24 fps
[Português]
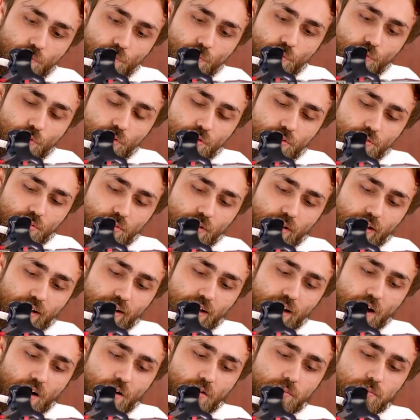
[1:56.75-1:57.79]
Muito
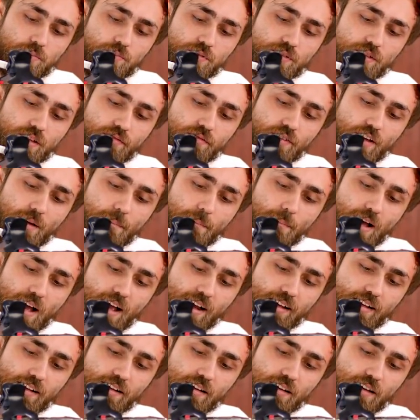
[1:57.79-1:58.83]
legal. Você vê a
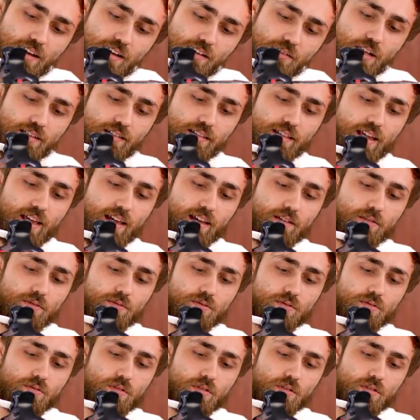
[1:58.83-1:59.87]
máquina lá da
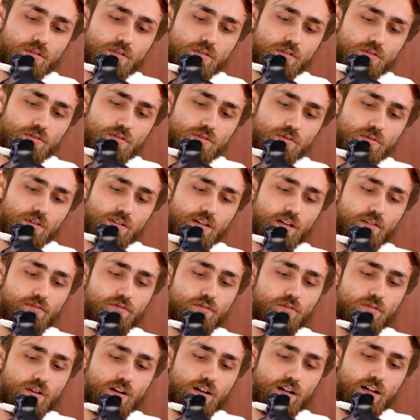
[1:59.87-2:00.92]
Tecnos Deixa eu tentar
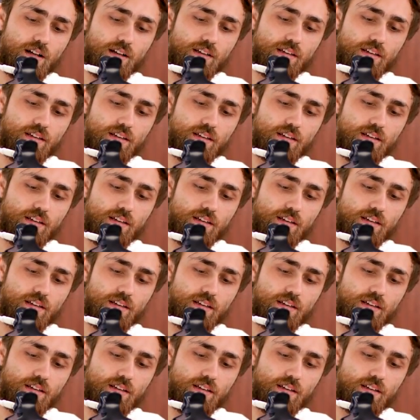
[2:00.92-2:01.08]
focar